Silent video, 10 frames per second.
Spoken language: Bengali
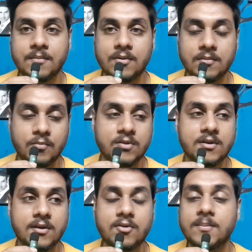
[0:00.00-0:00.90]
এবং
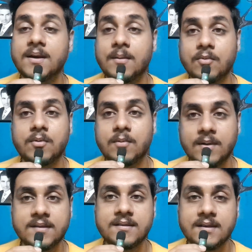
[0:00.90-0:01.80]
পরিচালনা করবে রামকমল
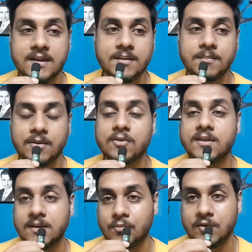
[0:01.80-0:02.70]
মুখার্জি যিনি
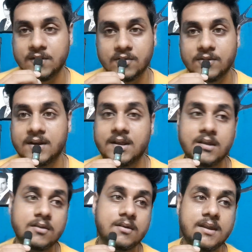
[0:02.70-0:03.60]
বিনোদিনীর পরিচালক এটা
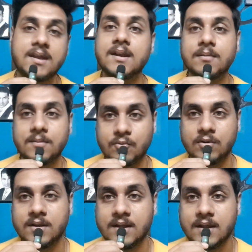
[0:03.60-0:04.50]
ঠিক কি
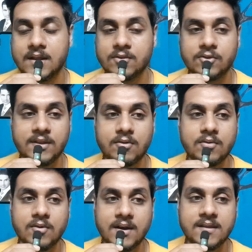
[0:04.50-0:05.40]
ভুল তো
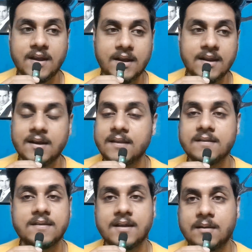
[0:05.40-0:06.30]
দেখুন ওখানে যে আর্টিকেলটা
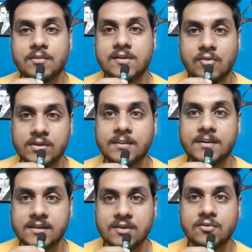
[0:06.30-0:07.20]
যে সেখানে বলছে
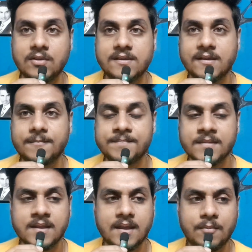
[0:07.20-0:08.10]
কথাবার্তা চলছে
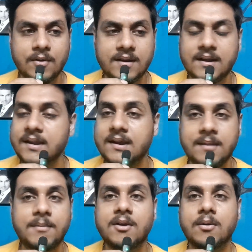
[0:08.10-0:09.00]
এবং এটা ঠিক
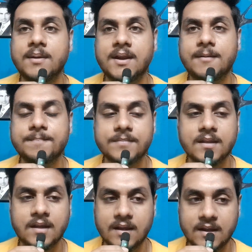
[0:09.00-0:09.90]
রিমেক হবে না
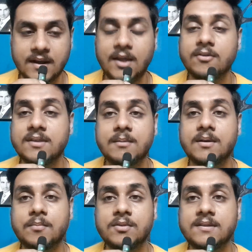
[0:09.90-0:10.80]
নায়ক
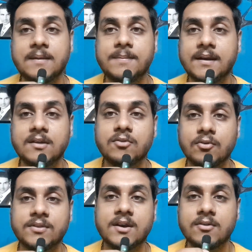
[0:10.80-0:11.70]
সিনেমাটার প্রতি দেবদা একটা
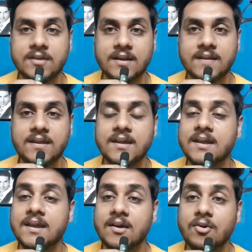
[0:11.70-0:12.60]
শ্রদ্ধার্ঘ্য জানাতেই
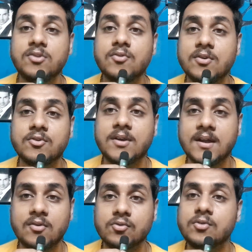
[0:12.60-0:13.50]
ওই
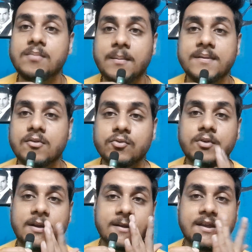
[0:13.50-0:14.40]
চরিত্রটাকে নতুনভাবে সে
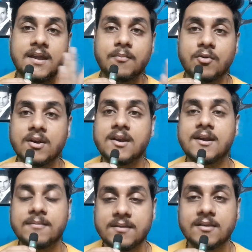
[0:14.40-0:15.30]
নতুন আঙ্গিকে মডার্ন
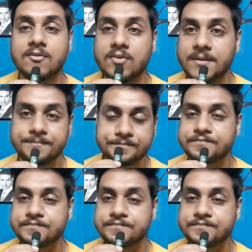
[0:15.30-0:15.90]
অ্যাডাপসেশন করে